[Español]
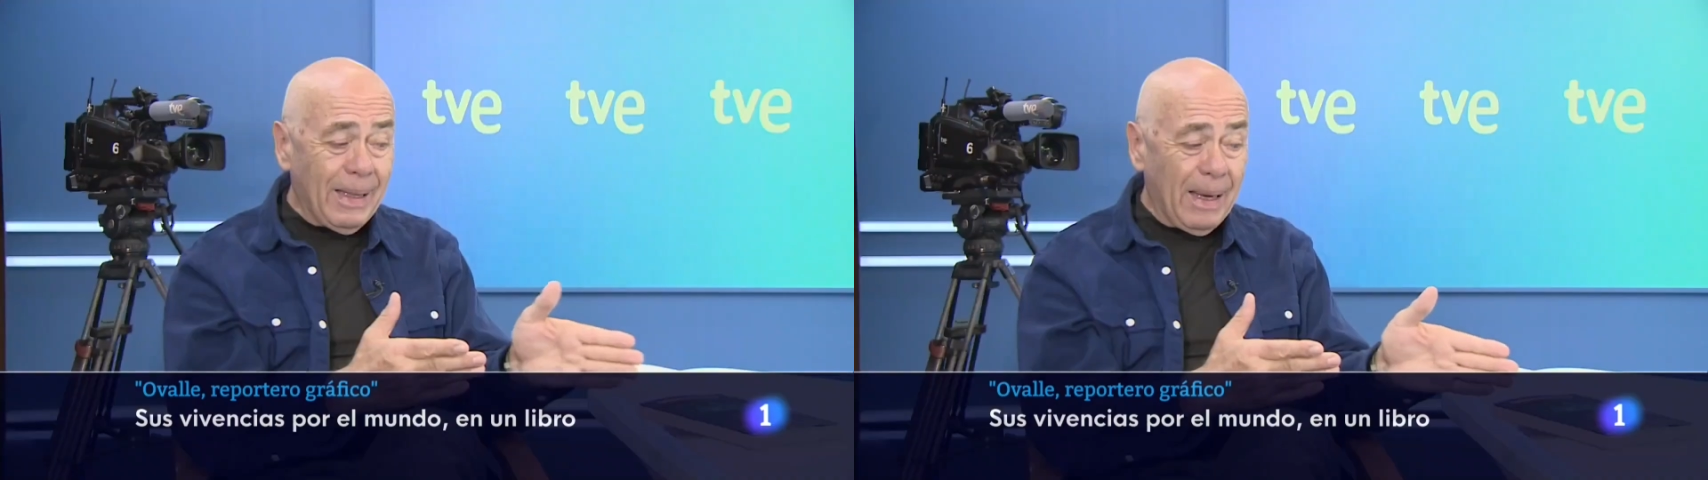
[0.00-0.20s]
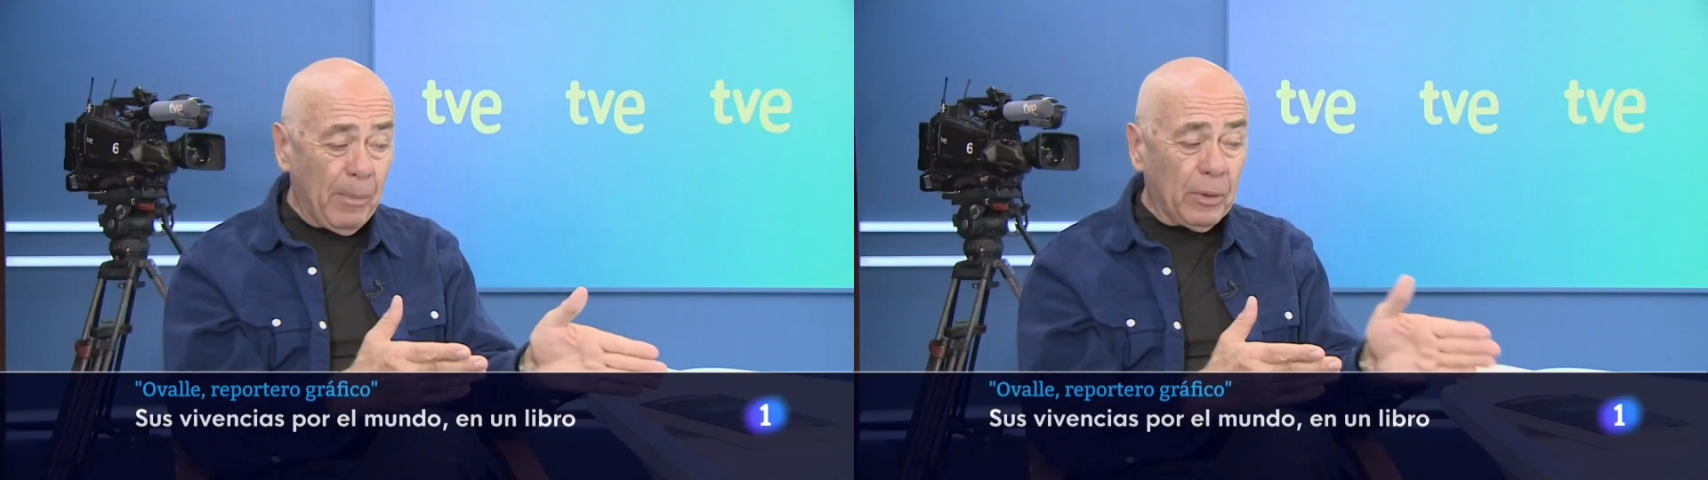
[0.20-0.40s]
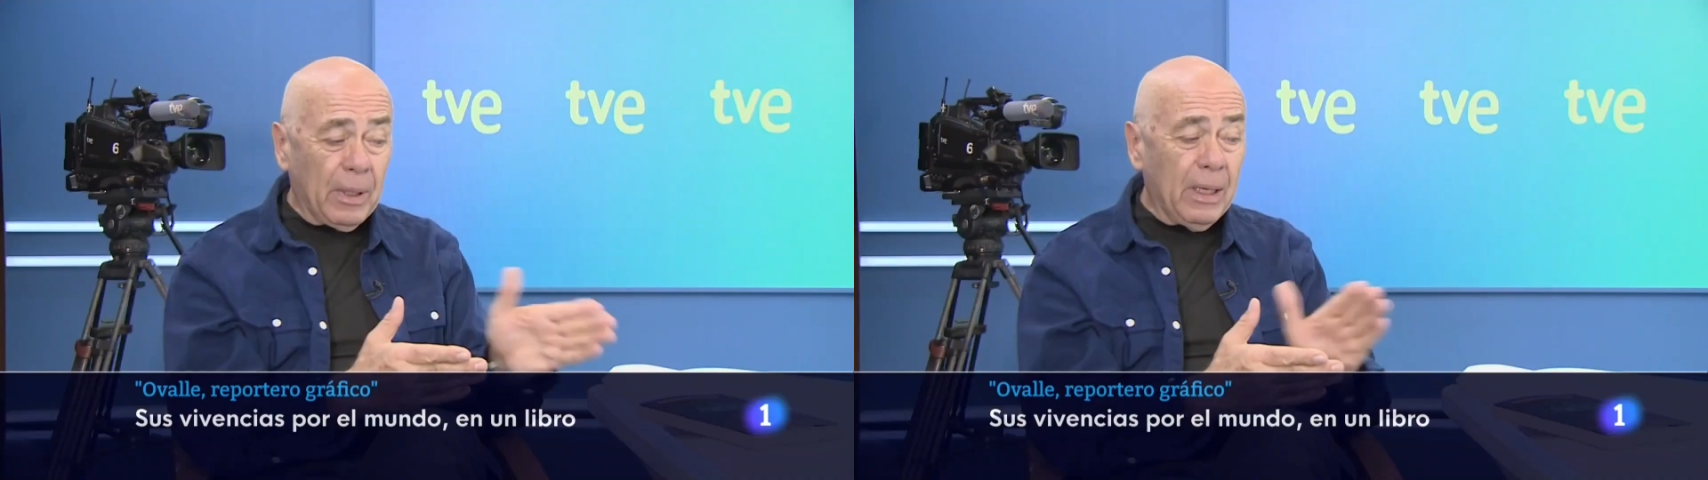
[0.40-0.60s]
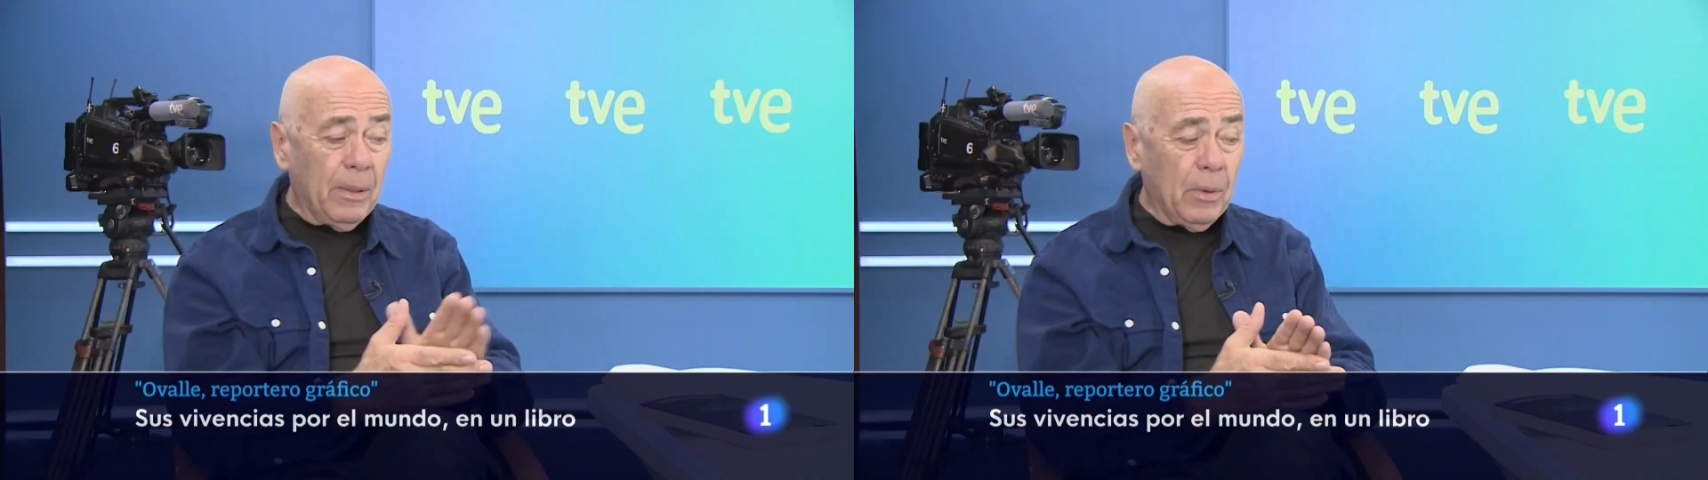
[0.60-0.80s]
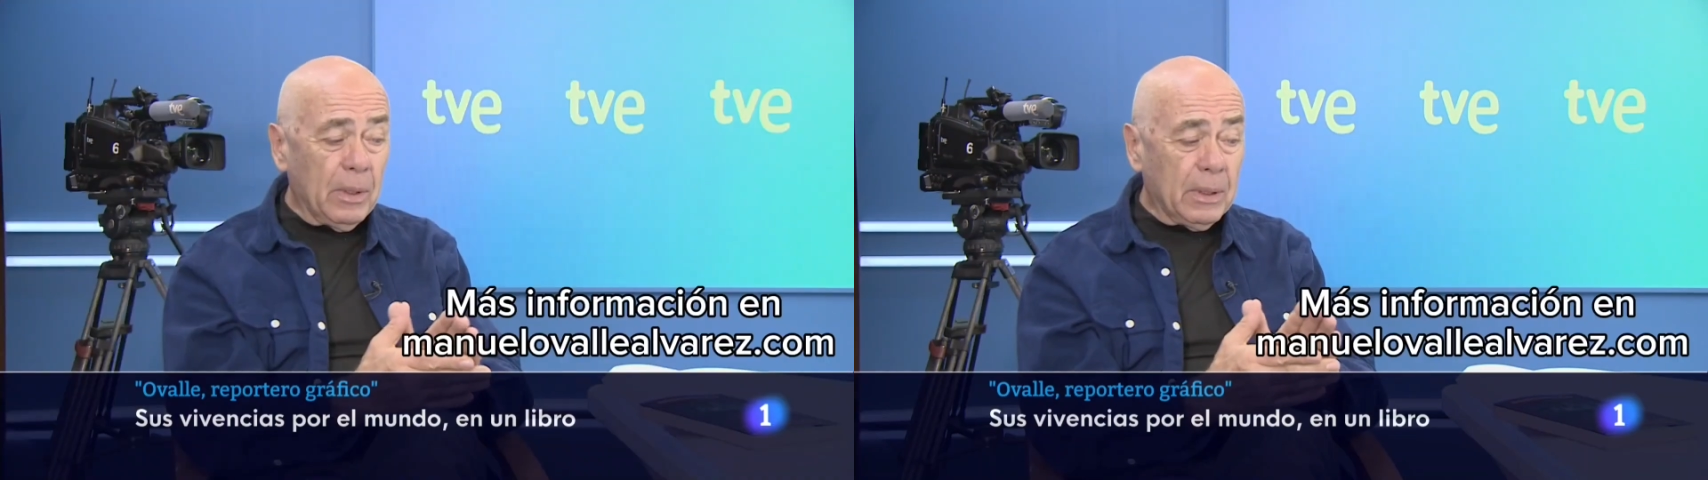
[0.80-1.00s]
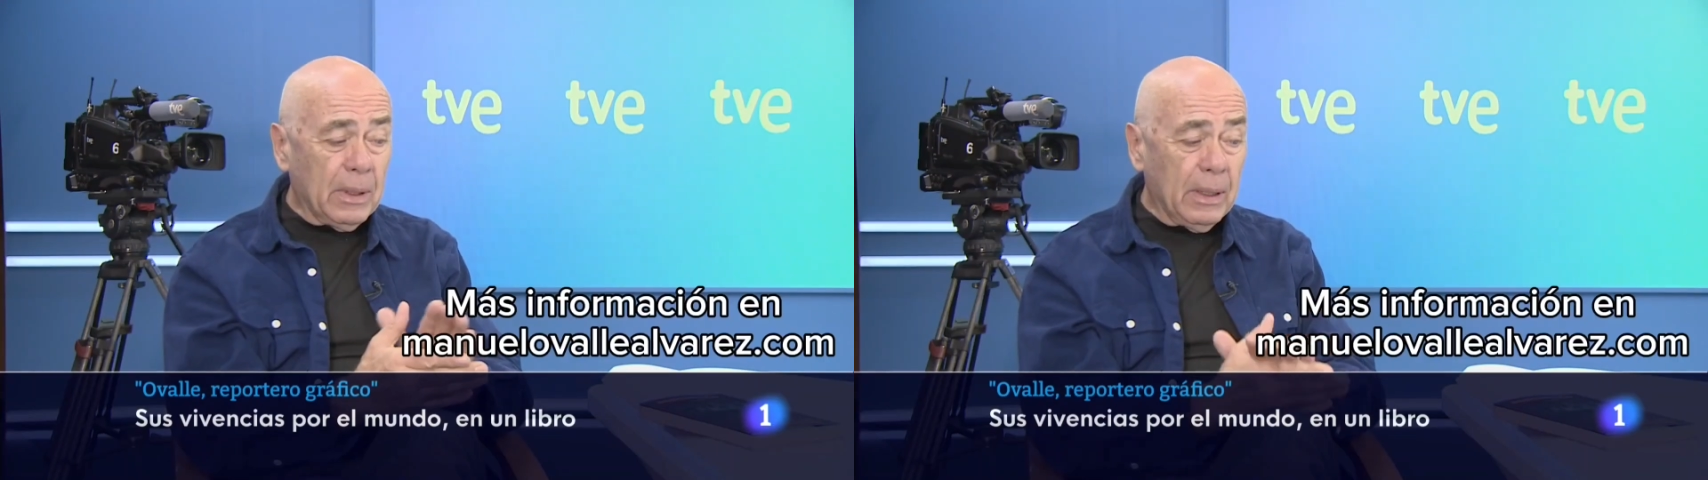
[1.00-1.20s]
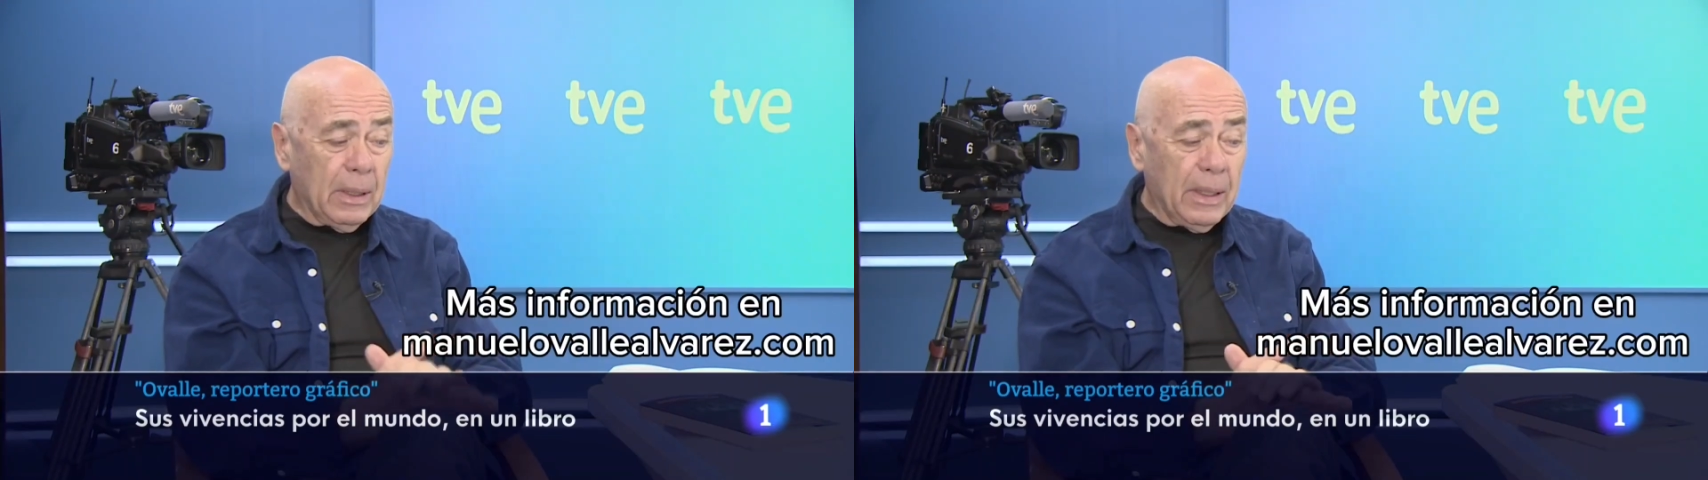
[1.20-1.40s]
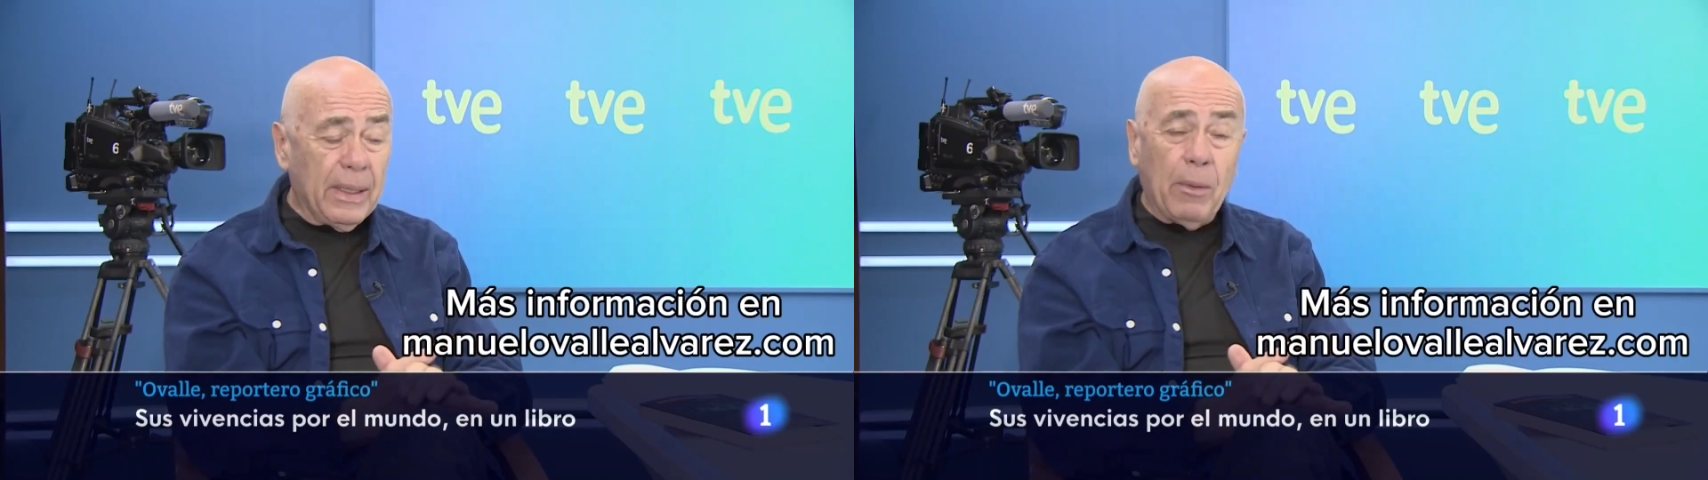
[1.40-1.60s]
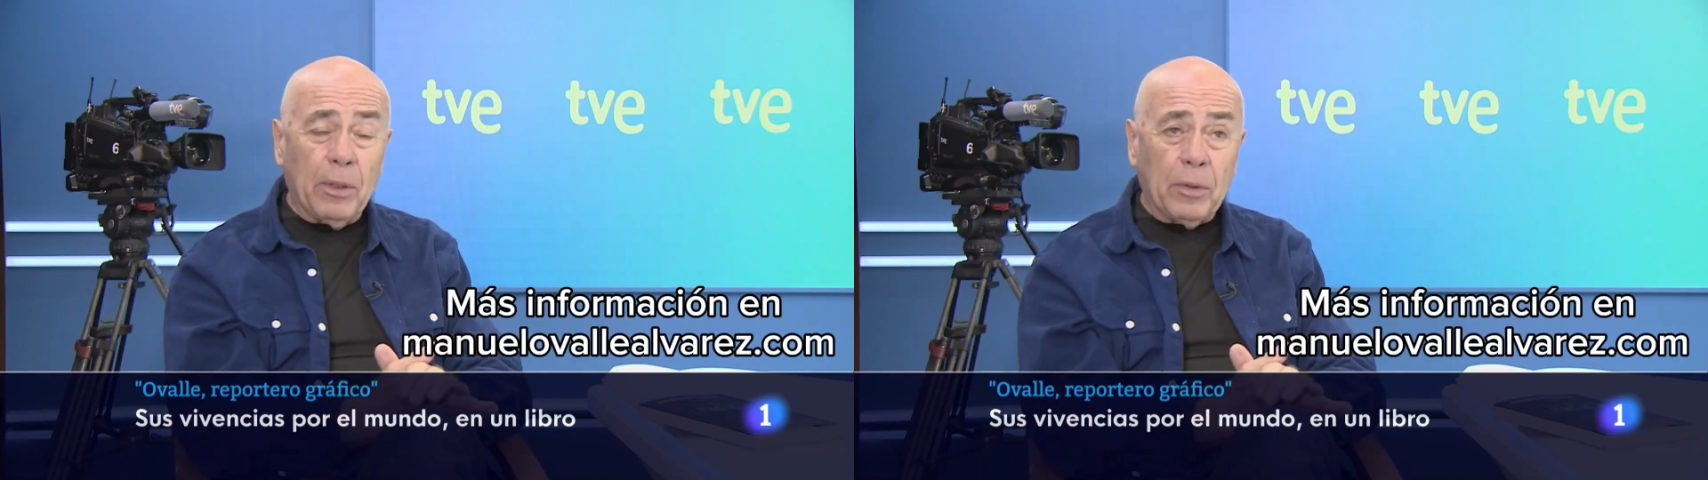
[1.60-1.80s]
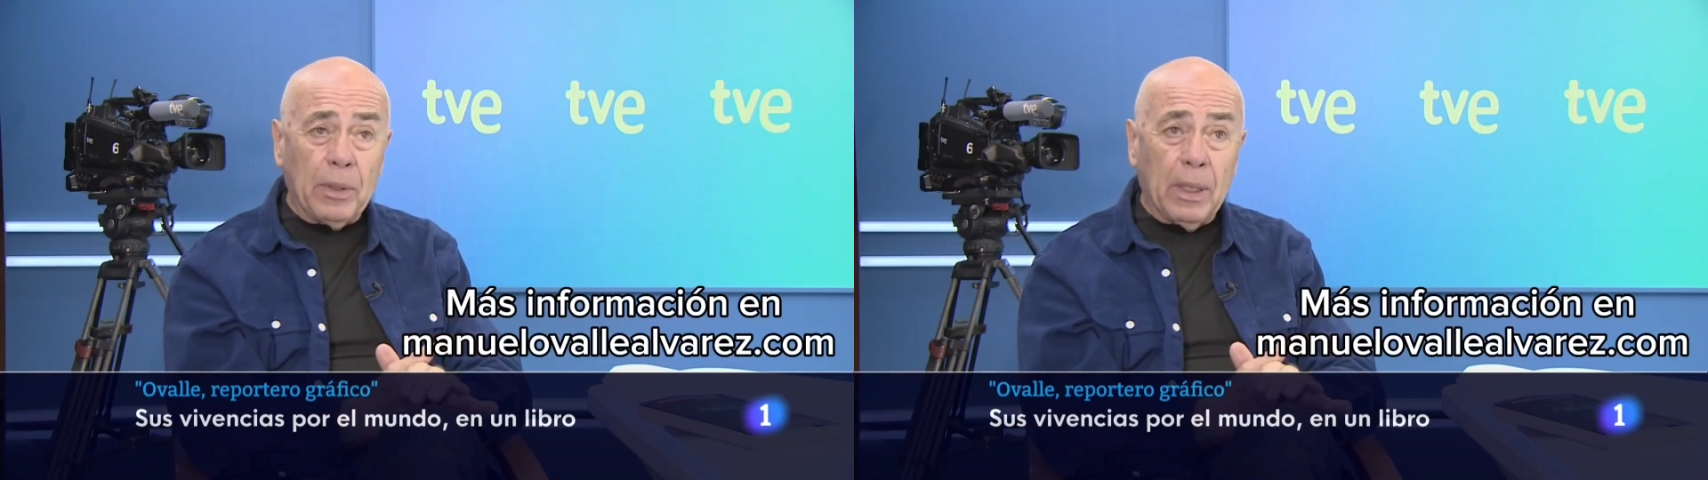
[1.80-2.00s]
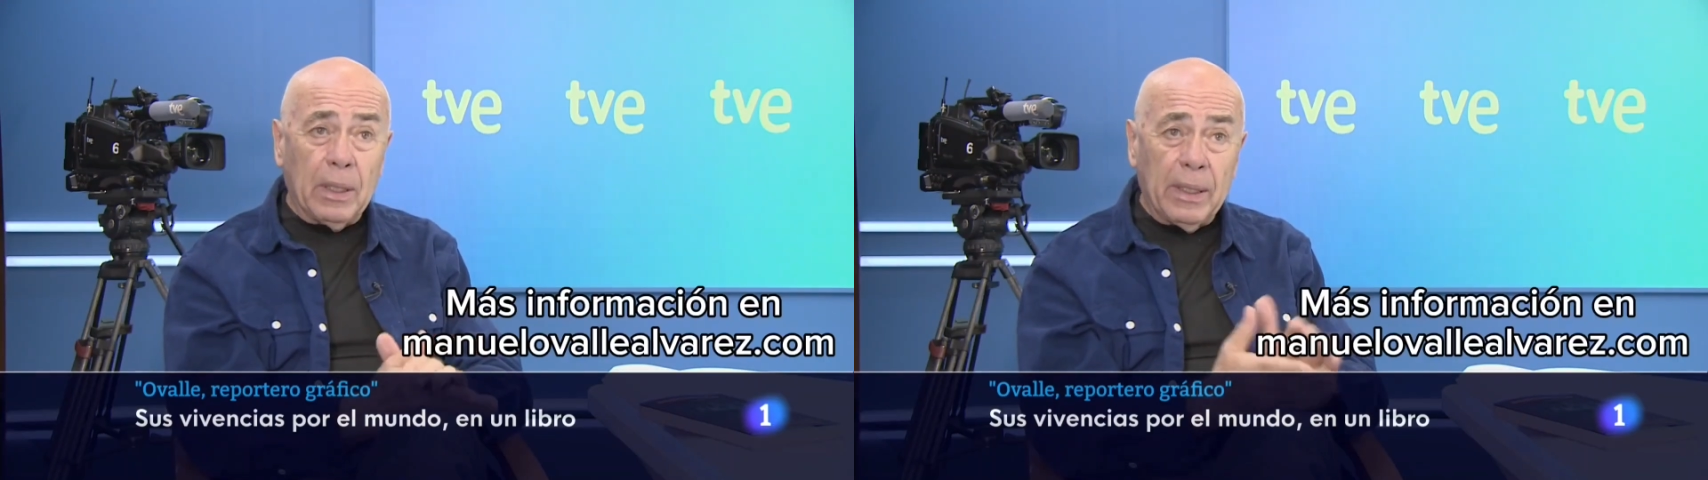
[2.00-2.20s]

Y la portada del libro es eh, Guinea Ecuatorial.